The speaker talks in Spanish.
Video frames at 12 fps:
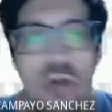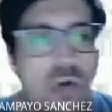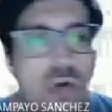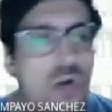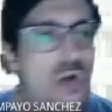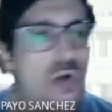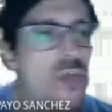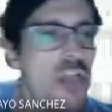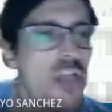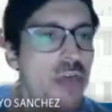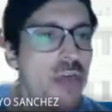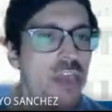Como
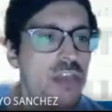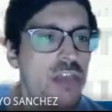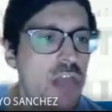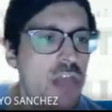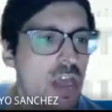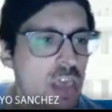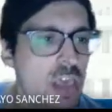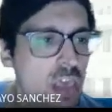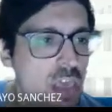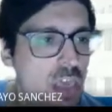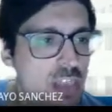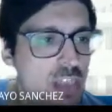sabéis, aquí
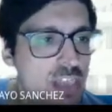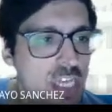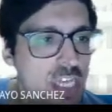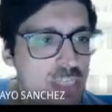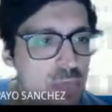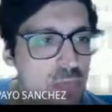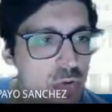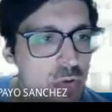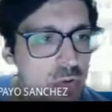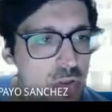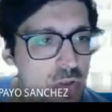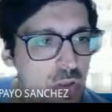en JASP
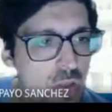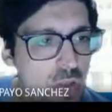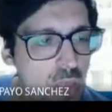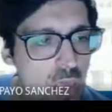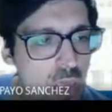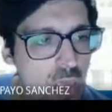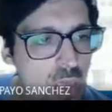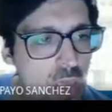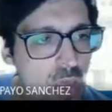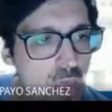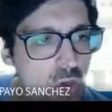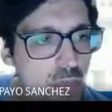eh,
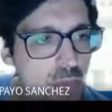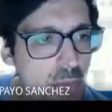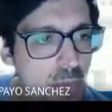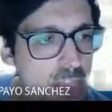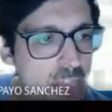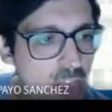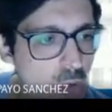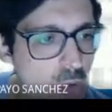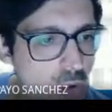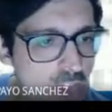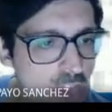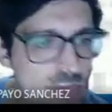os permiten calcular
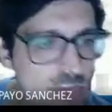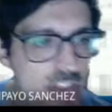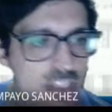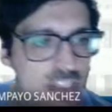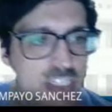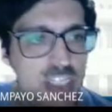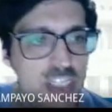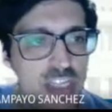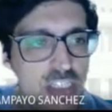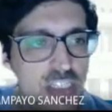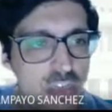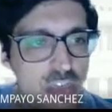diferentes
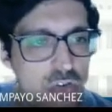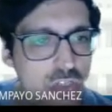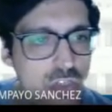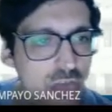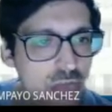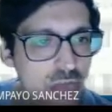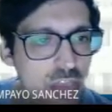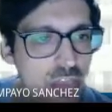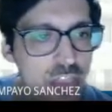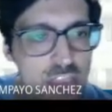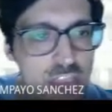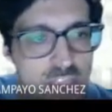estadísticos de
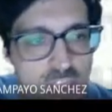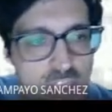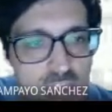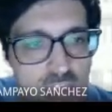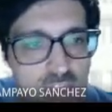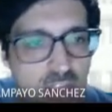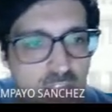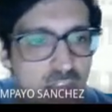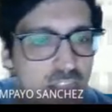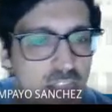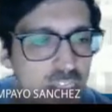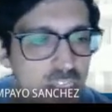tendencia central,
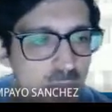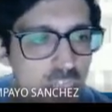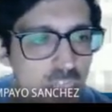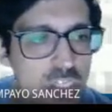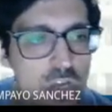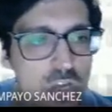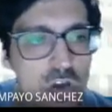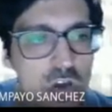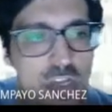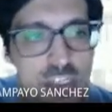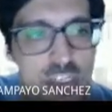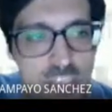dispensión y
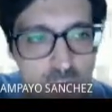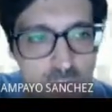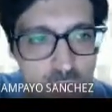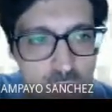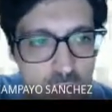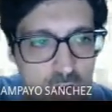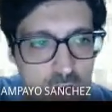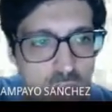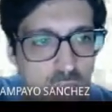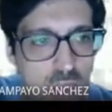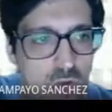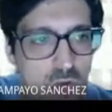distribución.
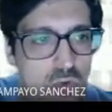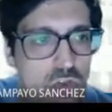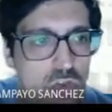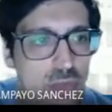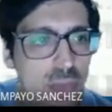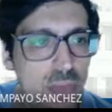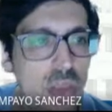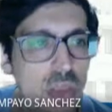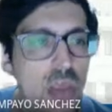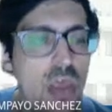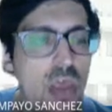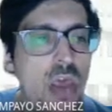Incluso
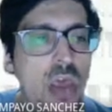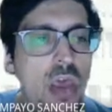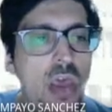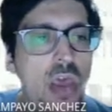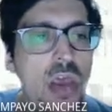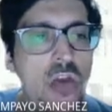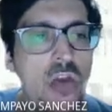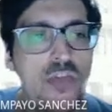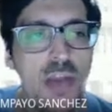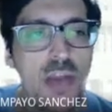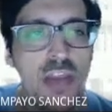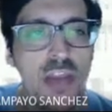eh, los
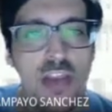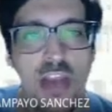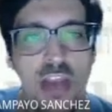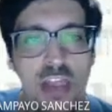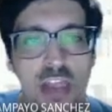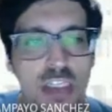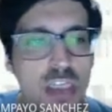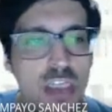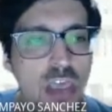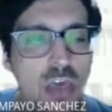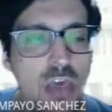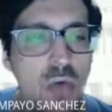percentiles
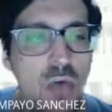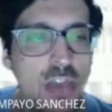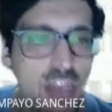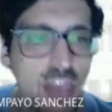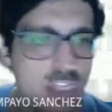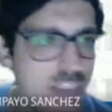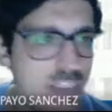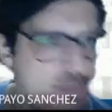y cuartiles.